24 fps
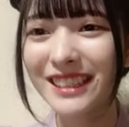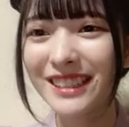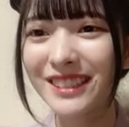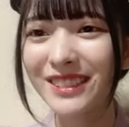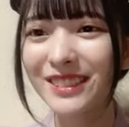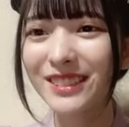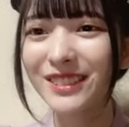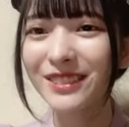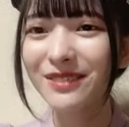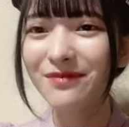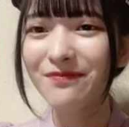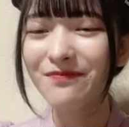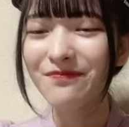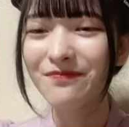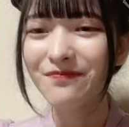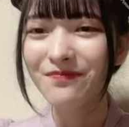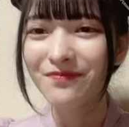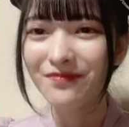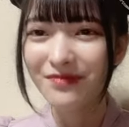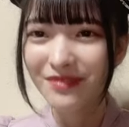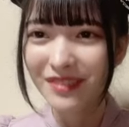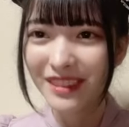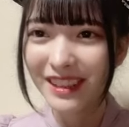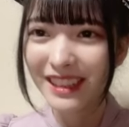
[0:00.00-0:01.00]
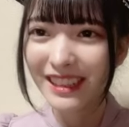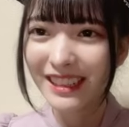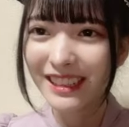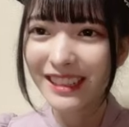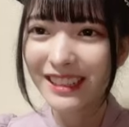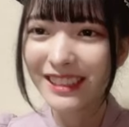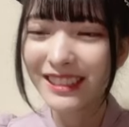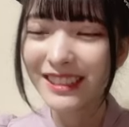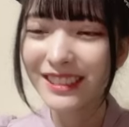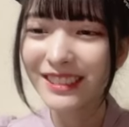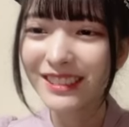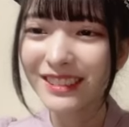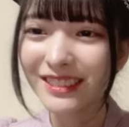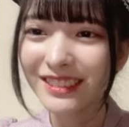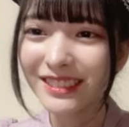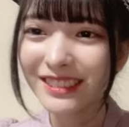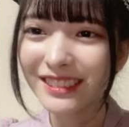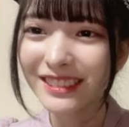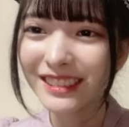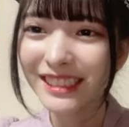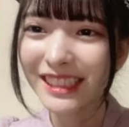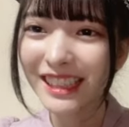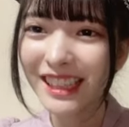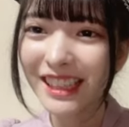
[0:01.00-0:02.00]
そうそう
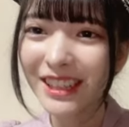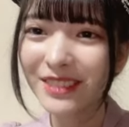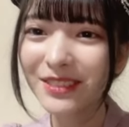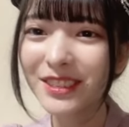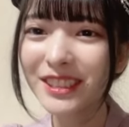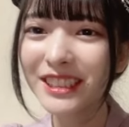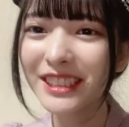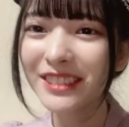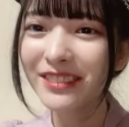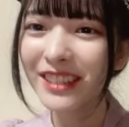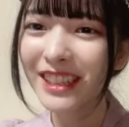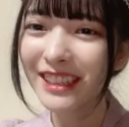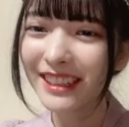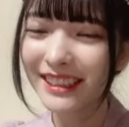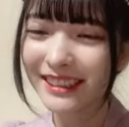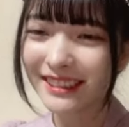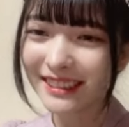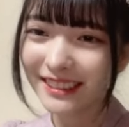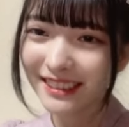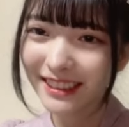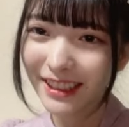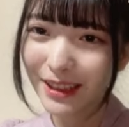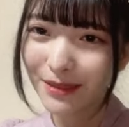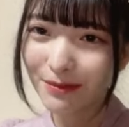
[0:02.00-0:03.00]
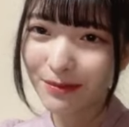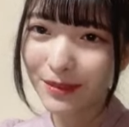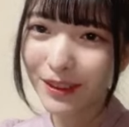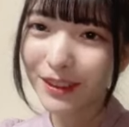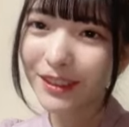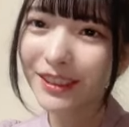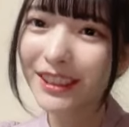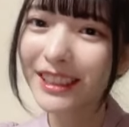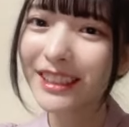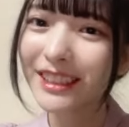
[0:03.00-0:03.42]
かぶりは伝票